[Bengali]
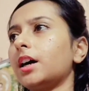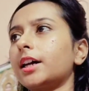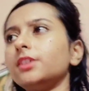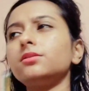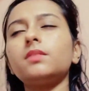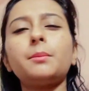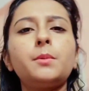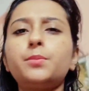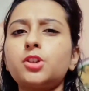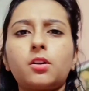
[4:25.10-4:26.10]
কারণ আমি
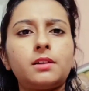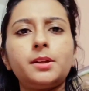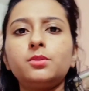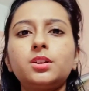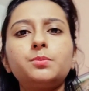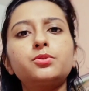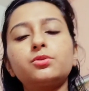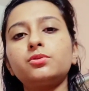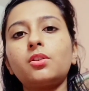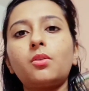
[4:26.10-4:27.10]
সকালবেলা উঠে পুজো
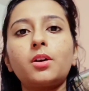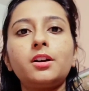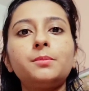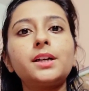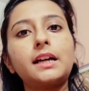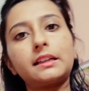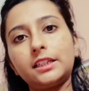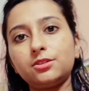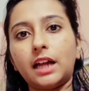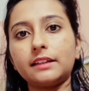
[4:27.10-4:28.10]
টুজো করে নেবো আর কালকে
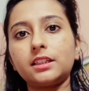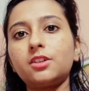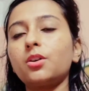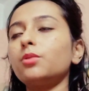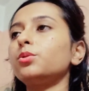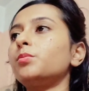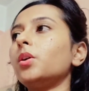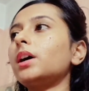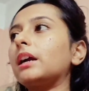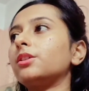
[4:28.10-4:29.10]
একটু তাড়াতাড়ি করে উঠবো
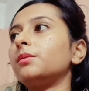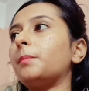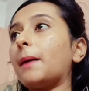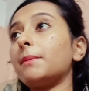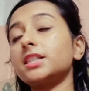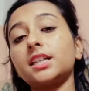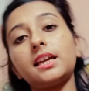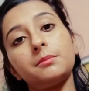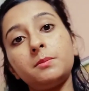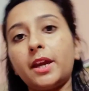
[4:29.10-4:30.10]
কারণ বাবার সাথে
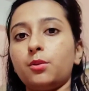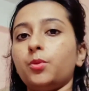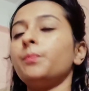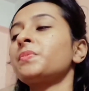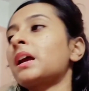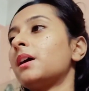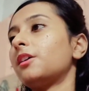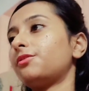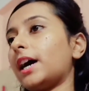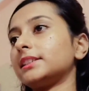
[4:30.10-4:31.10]
আমি বেরোবো
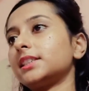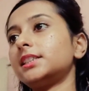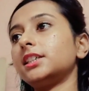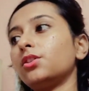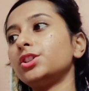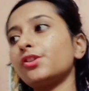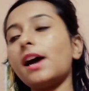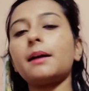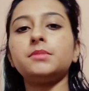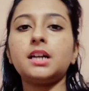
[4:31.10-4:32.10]
ফার্স্টে ঠিক হয়েছিল
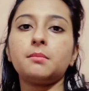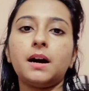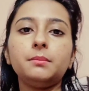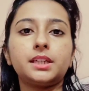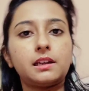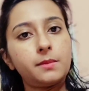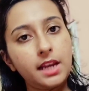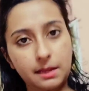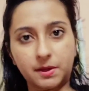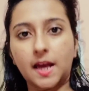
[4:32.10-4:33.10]
আমি আর মা
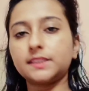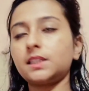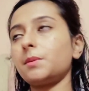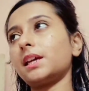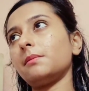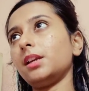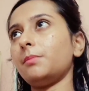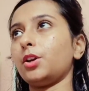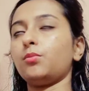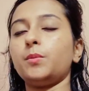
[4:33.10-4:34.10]
বিকেলবেলা মানে আজকে বিকেলবেলা
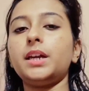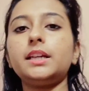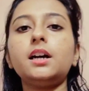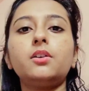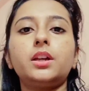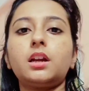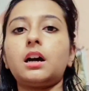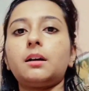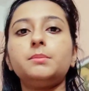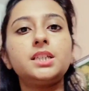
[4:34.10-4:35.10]
বেরোবো বেরিয়ে ওই
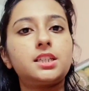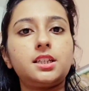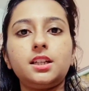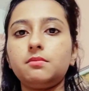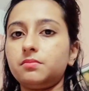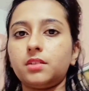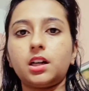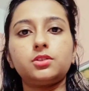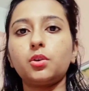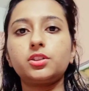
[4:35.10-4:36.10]
মিষ্টি
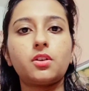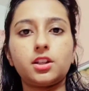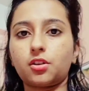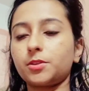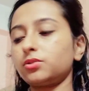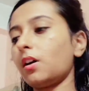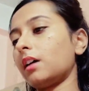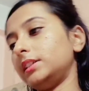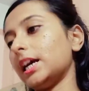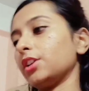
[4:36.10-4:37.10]
দই টই এ সমস্ত
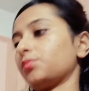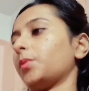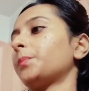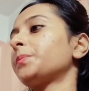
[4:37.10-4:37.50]
নিয়ে আসবো